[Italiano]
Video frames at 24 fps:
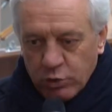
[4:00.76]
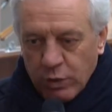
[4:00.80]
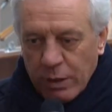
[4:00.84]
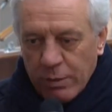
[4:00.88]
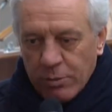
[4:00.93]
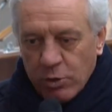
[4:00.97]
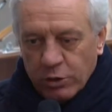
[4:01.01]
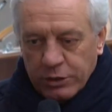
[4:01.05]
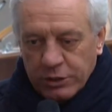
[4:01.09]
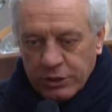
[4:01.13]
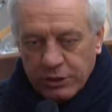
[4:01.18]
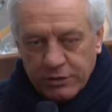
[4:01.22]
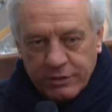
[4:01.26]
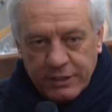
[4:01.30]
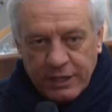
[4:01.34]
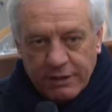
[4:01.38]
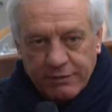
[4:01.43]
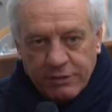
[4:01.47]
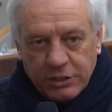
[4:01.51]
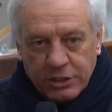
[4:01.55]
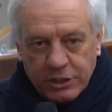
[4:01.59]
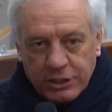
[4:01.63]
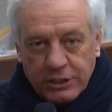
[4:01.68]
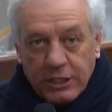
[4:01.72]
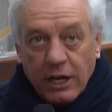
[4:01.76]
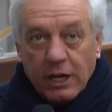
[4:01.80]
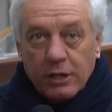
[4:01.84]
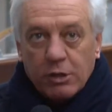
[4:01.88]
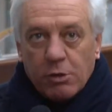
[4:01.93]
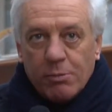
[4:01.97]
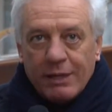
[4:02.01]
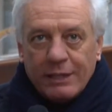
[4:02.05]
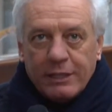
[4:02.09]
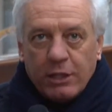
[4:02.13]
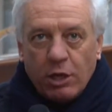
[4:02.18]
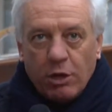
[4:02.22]
due mondi si avvicinano, la
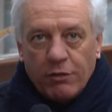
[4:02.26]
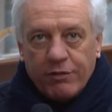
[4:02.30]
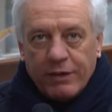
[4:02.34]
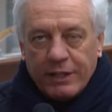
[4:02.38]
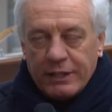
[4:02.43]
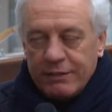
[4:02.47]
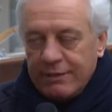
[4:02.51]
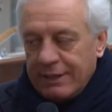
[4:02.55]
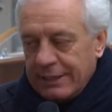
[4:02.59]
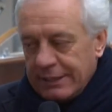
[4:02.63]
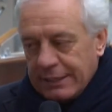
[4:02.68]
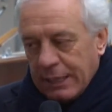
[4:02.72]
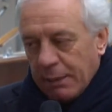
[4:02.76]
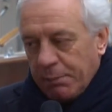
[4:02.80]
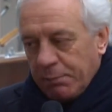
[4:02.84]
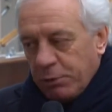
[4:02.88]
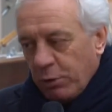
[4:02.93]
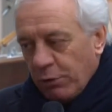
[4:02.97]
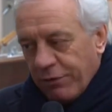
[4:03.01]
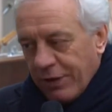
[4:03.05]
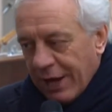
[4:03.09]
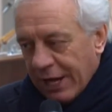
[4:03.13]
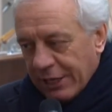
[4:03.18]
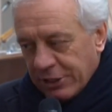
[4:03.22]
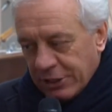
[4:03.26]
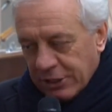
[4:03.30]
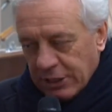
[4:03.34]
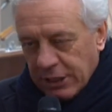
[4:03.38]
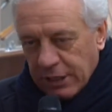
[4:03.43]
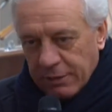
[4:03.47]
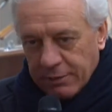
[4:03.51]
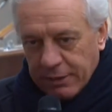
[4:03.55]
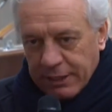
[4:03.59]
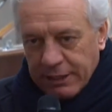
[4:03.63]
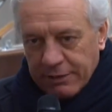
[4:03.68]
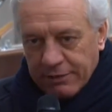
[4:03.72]
domanda e l'offerta diventa più
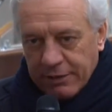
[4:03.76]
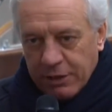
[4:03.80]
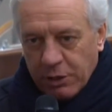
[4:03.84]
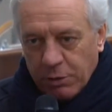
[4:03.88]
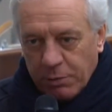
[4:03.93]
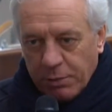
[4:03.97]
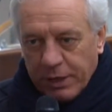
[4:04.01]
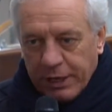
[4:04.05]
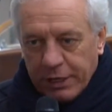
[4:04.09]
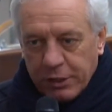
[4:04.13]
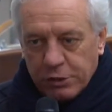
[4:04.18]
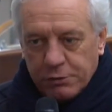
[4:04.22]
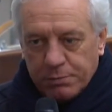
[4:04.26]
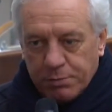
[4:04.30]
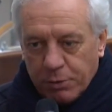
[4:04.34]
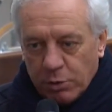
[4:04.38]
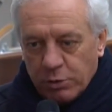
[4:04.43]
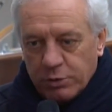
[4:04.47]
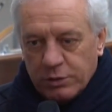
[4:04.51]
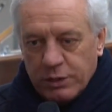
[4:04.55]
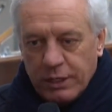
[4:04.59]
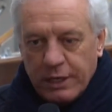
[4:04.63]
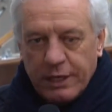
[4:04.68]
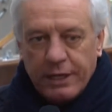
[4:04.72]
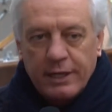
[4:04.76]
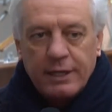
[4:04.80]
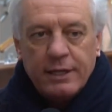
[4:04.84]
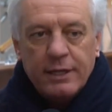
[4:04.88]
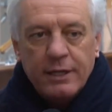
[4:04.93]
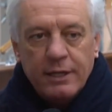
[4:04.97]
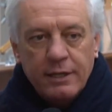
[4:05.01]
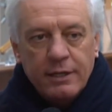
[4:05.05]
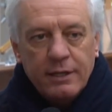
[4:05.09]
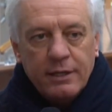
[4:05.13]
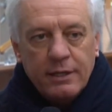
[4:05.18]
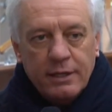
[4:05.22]
facile davvero per rispondere
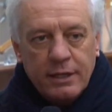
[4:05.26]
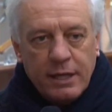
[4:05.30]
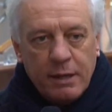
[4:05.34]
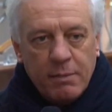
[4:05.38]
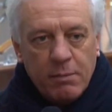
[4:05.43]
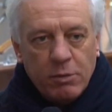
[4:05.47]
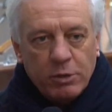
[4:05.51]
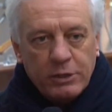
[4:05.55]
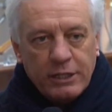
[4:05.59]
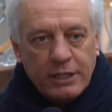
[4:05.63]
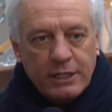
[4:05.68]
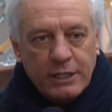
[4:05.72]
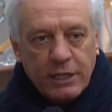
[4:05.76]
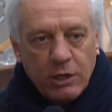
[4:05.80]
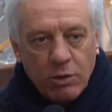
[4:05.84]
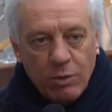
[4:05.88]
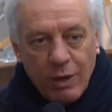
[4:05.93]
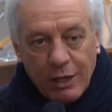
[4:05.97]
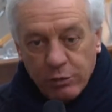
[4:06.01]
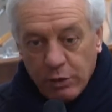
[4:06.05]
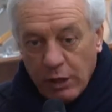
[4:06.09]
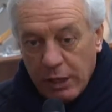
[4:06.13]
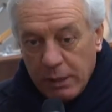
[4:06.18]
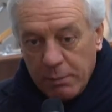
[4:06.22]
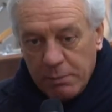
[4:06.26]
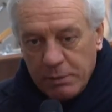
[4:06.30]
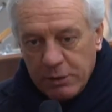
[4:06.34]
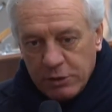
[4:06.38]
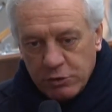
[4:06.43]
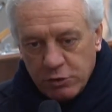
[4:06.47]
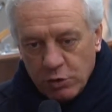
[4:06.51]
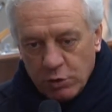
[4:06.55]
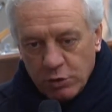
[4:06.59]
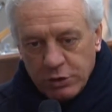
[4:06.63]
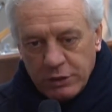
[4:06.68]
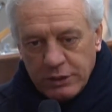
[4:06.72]
in modo adeguato ai
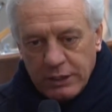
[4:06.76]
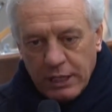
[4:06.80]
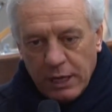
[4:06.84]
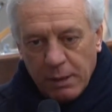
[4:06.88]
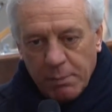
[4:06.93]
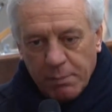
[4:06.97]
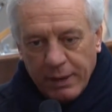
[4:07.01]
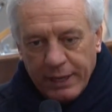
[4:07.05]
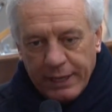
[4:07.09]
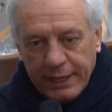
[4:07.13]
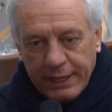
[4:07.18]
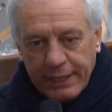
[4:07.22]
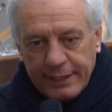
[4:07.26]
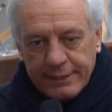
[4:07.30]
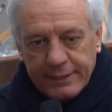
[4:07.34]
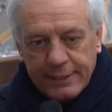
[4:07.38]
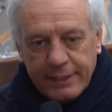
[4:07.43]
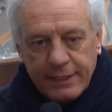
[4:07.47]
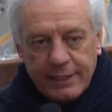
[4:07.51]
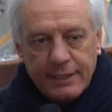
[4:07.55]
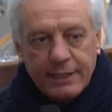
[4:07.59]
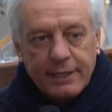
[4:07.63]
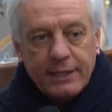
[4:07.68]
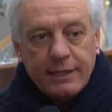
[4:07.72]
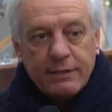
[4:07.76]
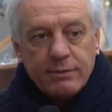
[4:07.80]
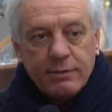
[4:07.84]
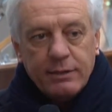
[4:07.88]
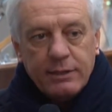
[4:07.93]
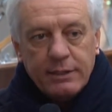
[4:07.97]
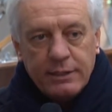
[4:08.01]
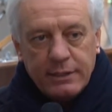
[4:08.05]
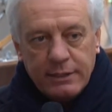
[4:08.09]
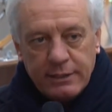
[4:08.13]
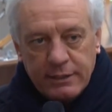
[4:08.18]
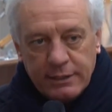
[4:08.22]
bisogni del paese e
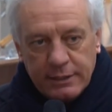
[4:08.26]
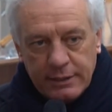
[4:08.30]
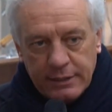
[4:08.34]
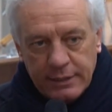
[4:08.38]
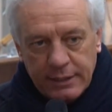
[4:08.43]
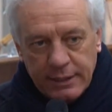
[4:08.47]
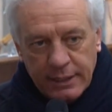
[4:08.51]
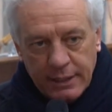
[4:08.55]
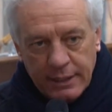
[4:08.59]
quindi